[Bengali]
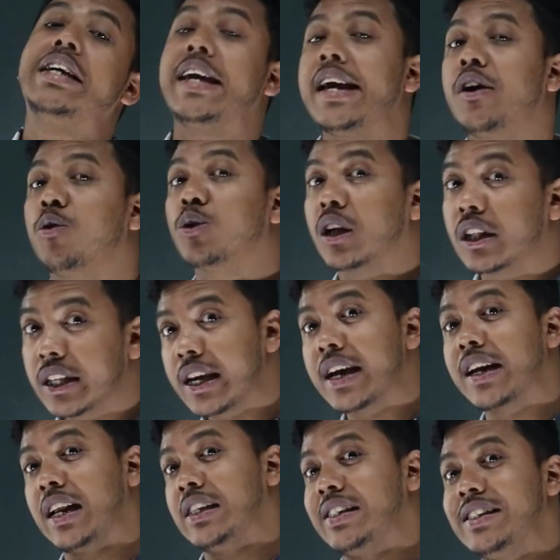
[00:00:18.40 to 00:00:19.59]
কে কোথা থেকে
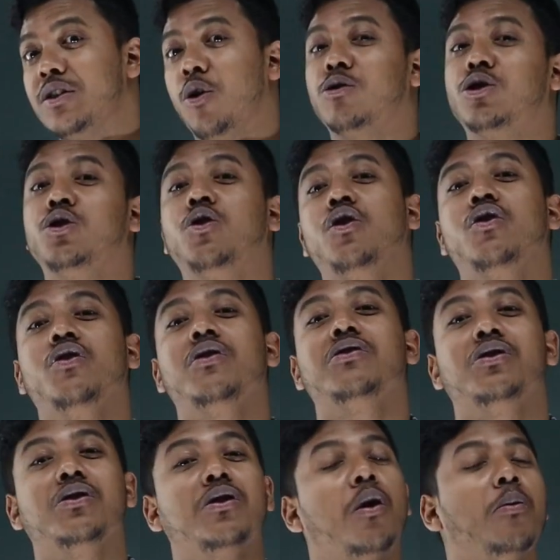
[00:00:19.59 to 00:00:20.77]
ক্লাসটিতে অংশগ্রহণ করেছো